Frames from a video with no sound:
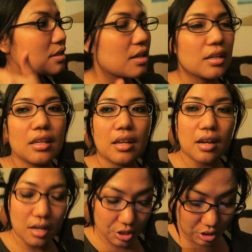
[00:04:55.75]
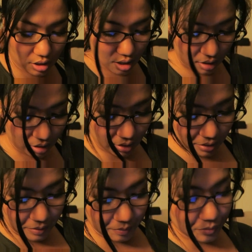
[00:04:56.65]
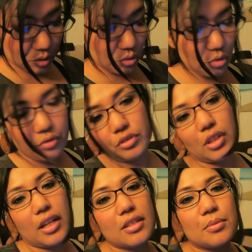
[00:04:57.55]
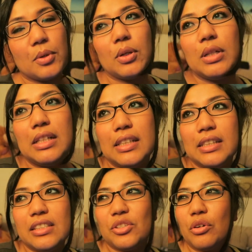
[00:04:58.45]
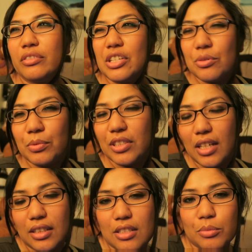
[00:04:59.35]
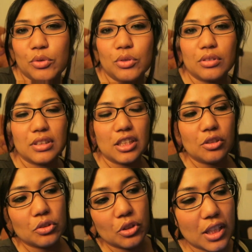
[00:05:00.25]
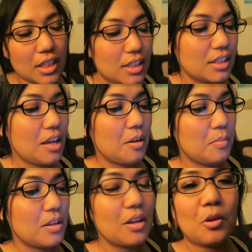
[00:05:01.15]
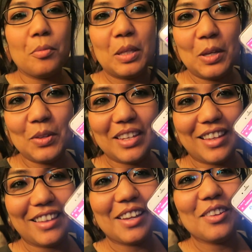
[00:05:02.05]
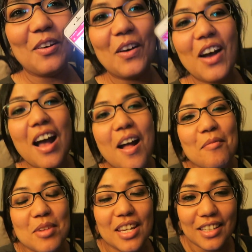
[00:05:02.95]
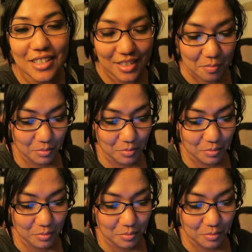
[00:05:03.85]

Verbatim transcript: さっき寝かしてで15分ぐらいいつも15分20分ぐらいいつもディの隣にいてみんなのコメント読んでたんだけどみんないいシャ